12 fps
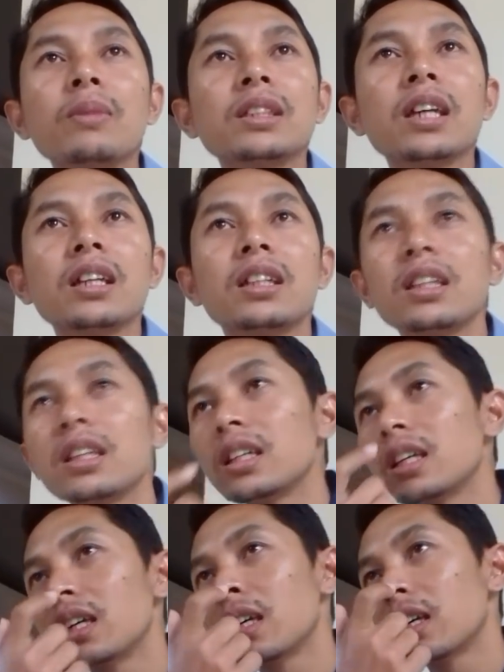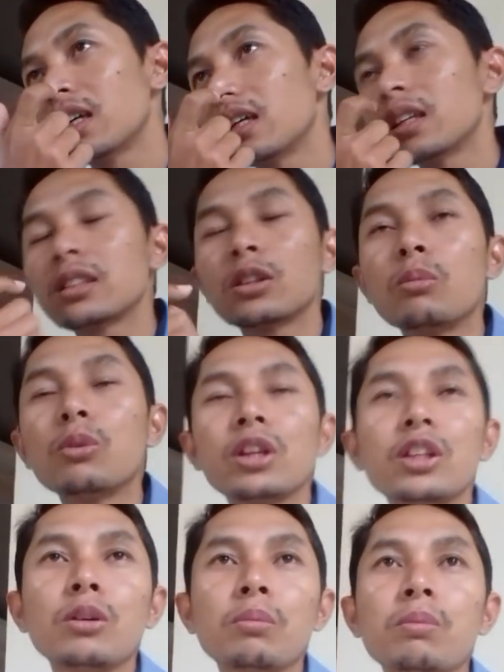menjadi seumur
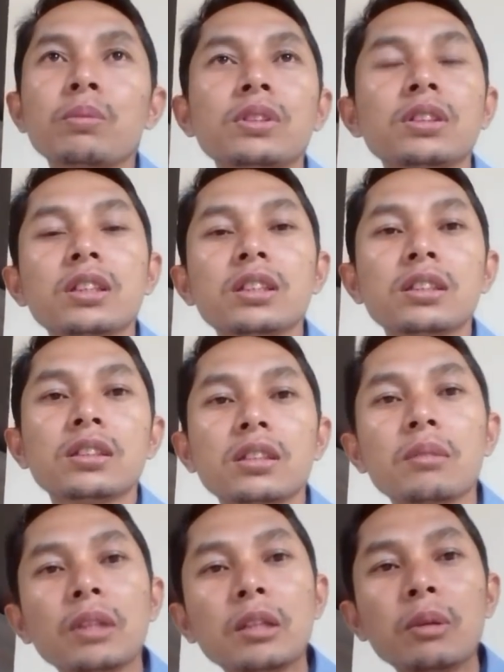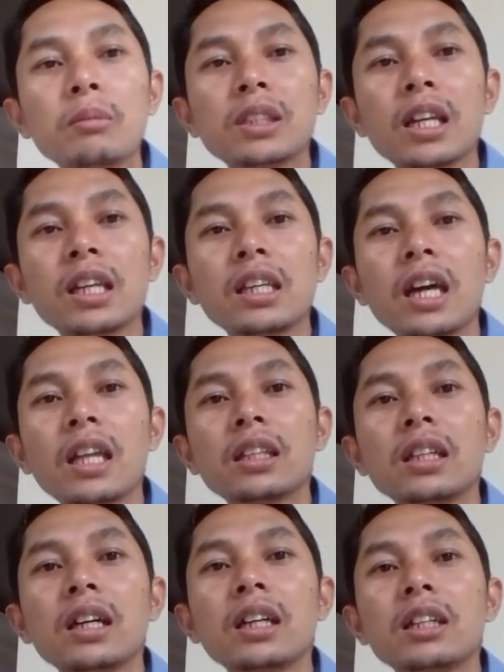hidup teman-teman bisa
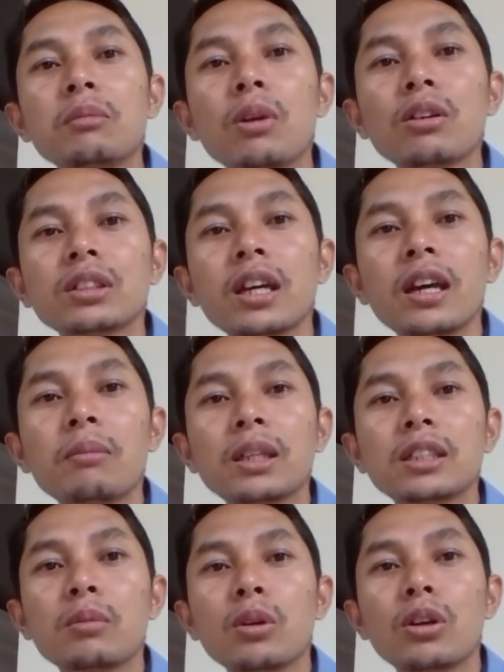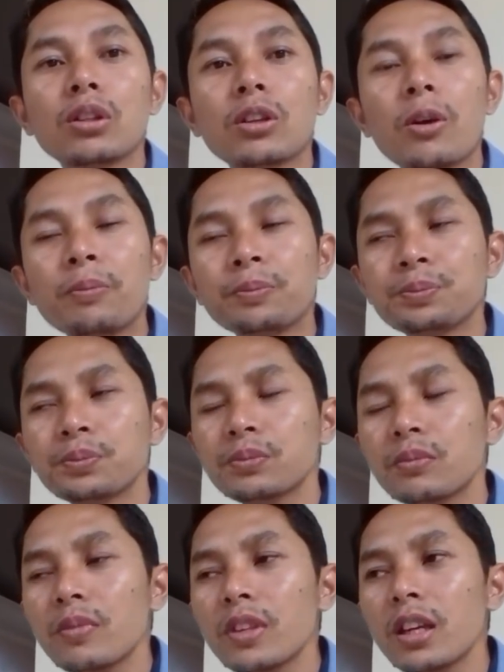lihat e, di blog saya maskimon.com
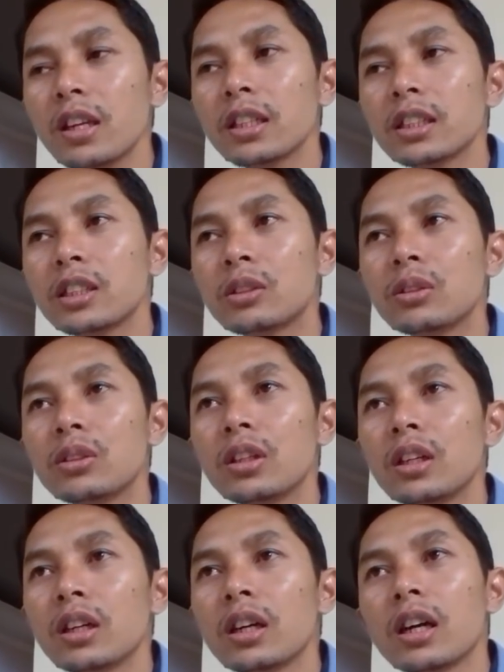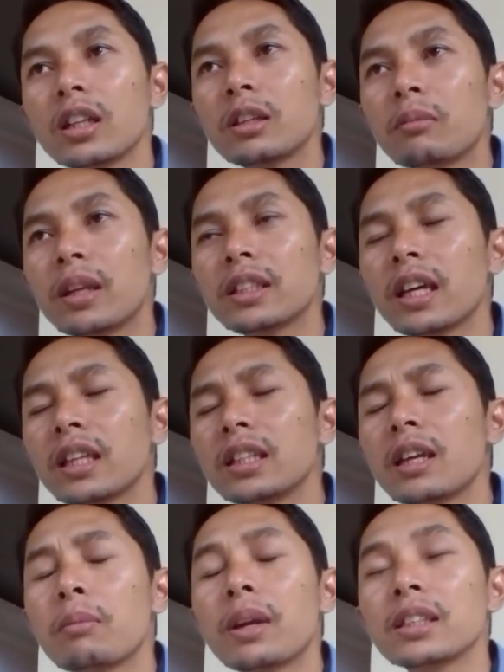di situ e, template saya
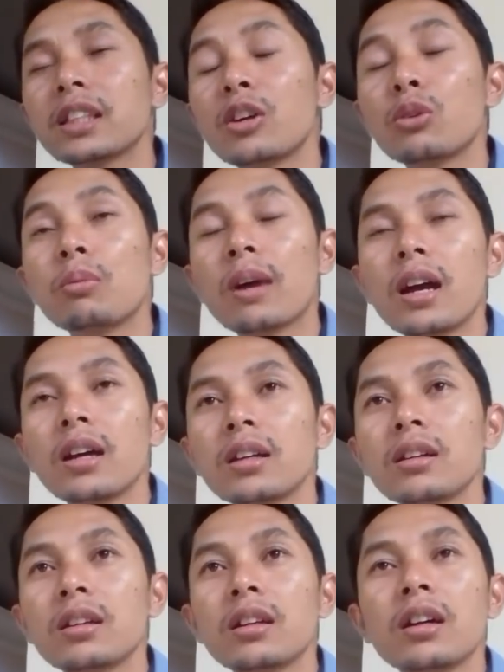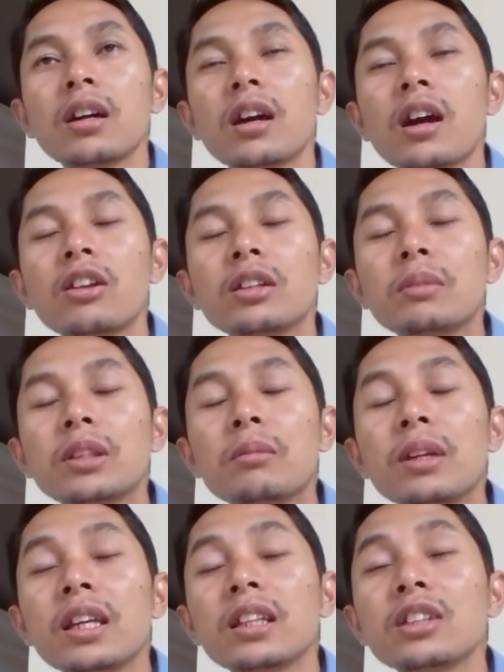tidak pernah saya rubah e, kalau
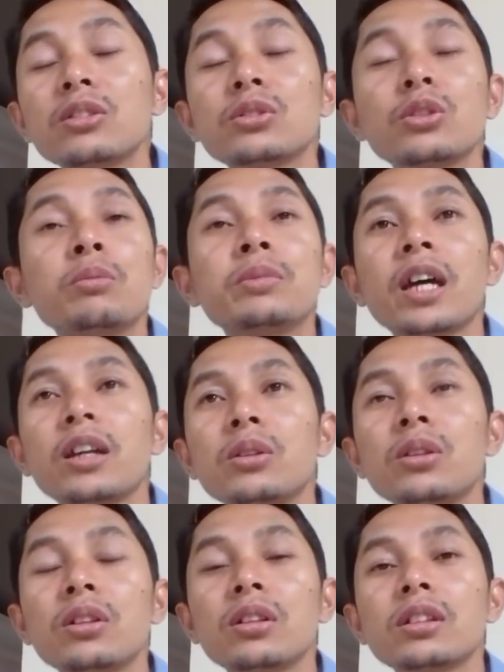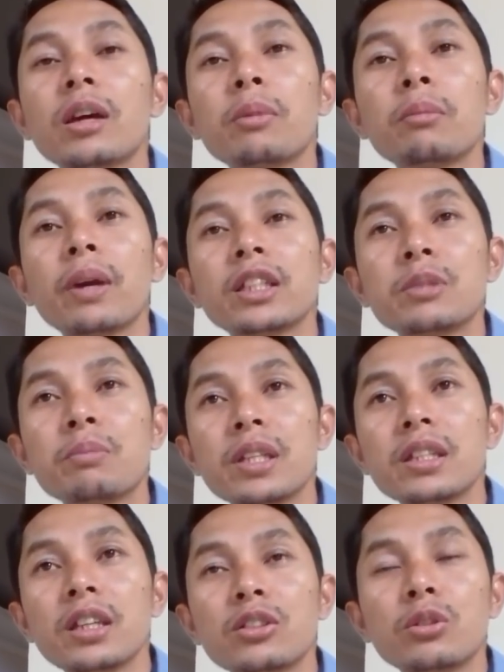teman-teman lihat itu cukup jadul tapi pack
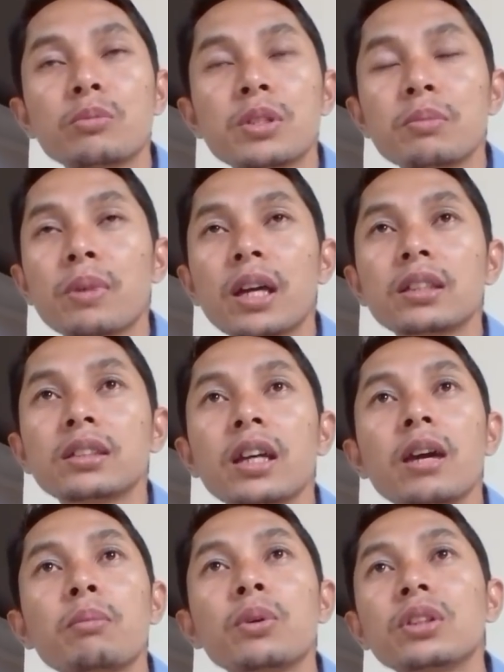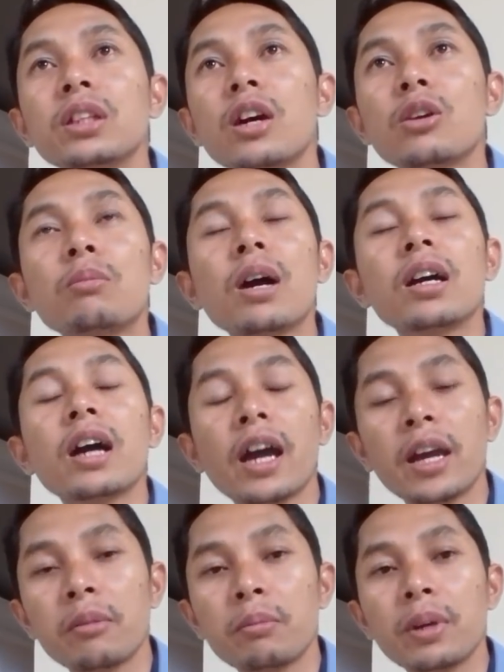speednya cukup cepat saya pun tidak rubah ke
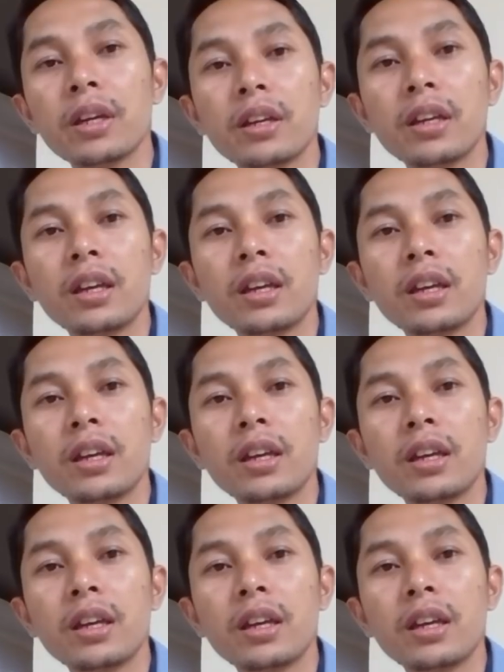AMP